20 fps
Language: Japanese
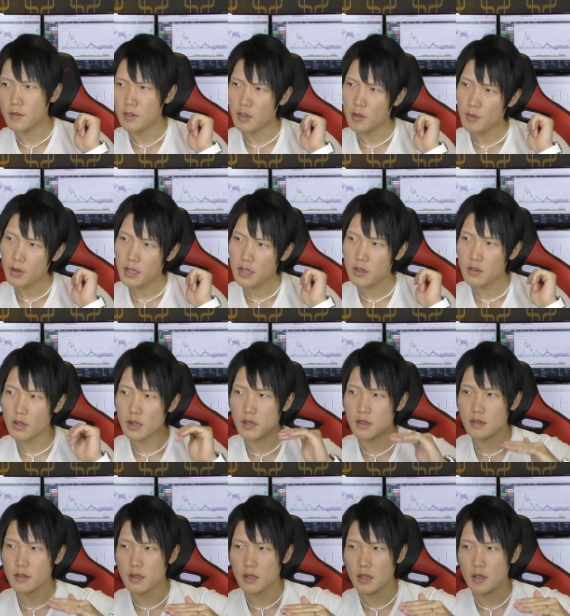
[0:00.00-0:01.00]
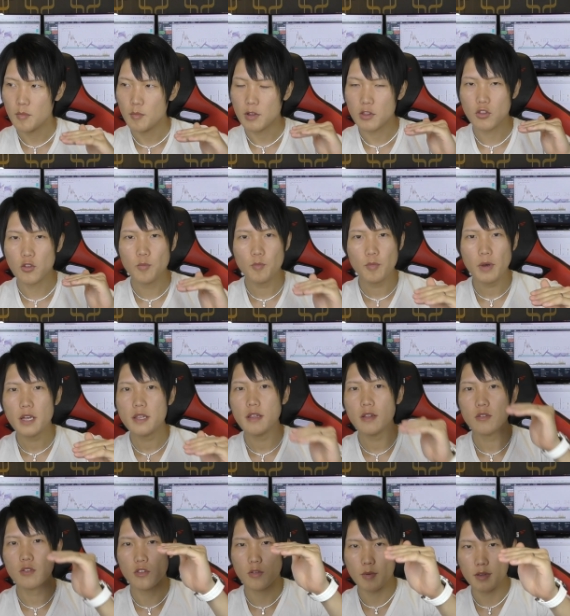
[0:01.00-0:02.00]
2倍だとあれですかね、
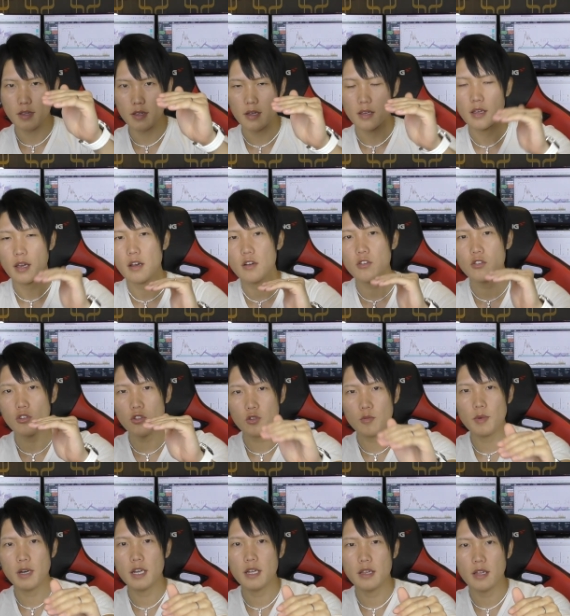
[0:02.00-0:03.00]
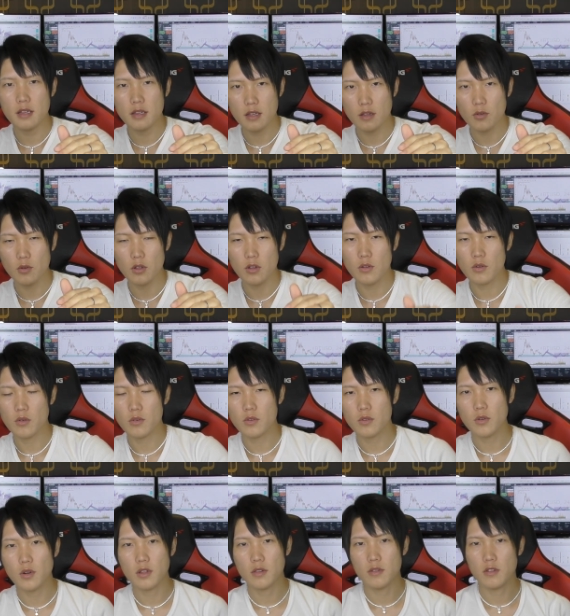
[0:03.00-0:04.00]
10% にしますか、110万円になった時の
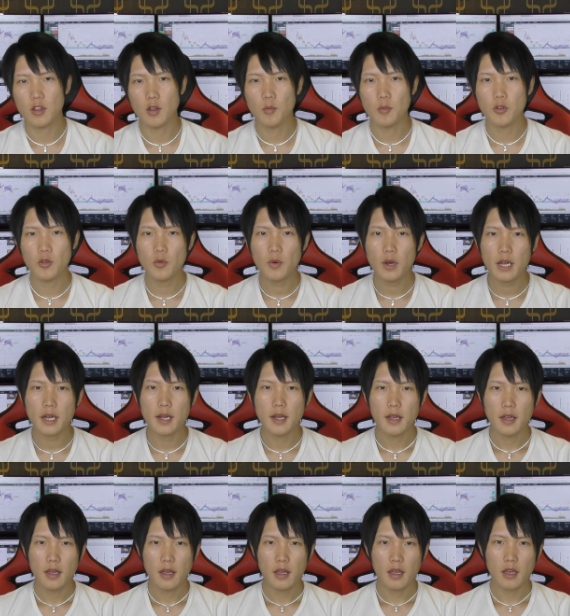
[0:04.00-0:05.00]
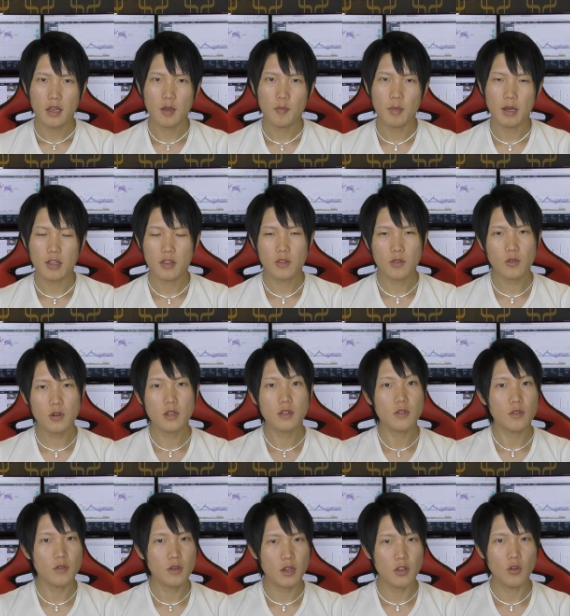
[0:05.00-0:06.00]
ストレスっていうものは、ストレス
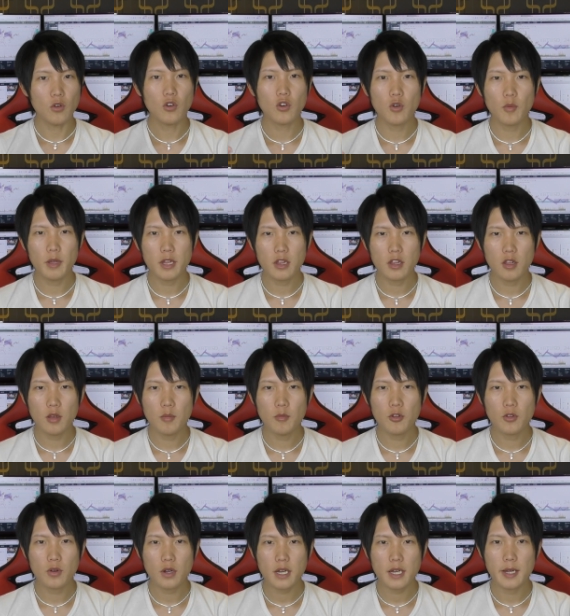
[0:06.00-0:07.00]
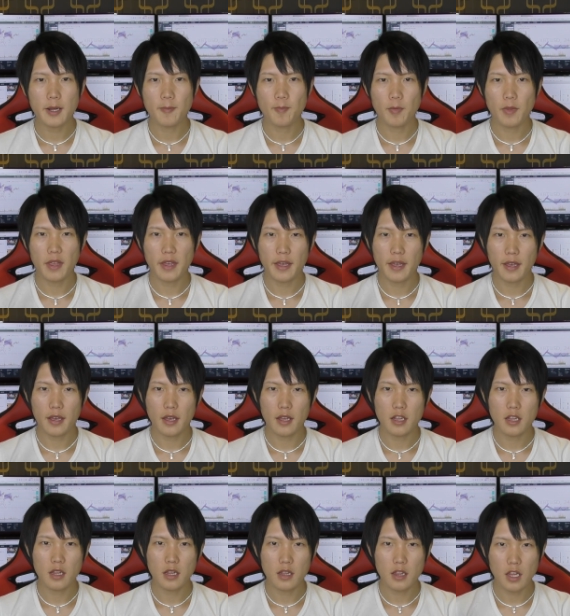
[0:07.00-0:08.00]
というか喜びっていうものが、
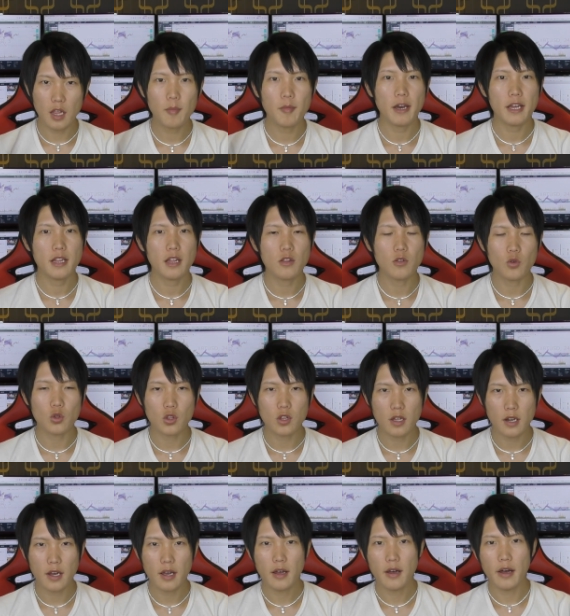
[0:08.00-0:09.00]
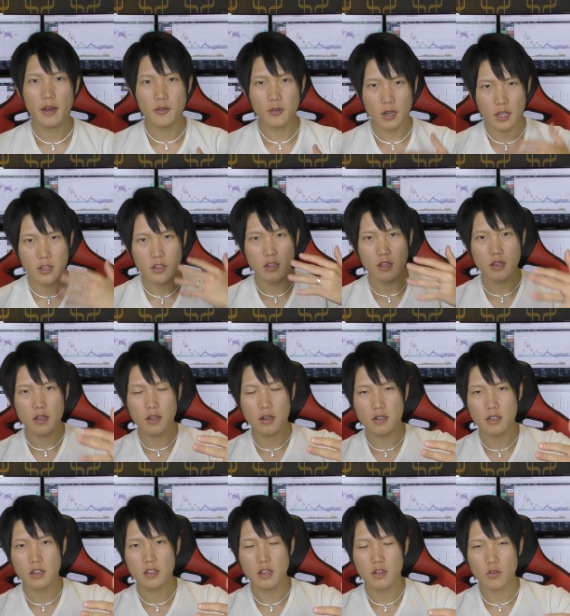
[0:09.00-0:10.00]
2倍だとしたら、嬉しいっていう
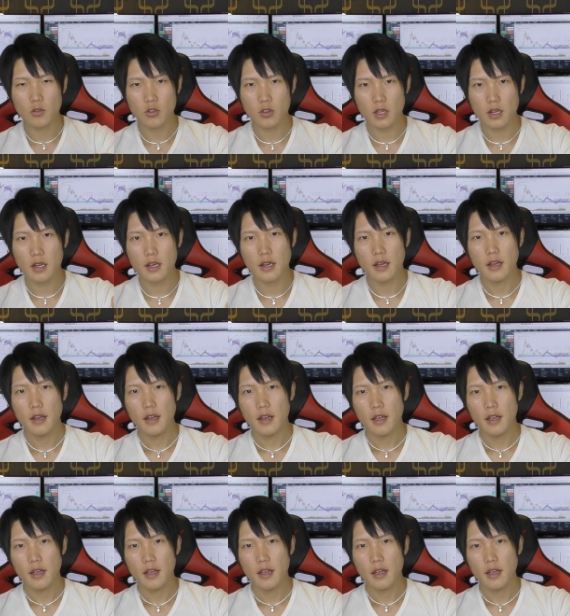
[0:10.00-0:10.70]
形だとしたら、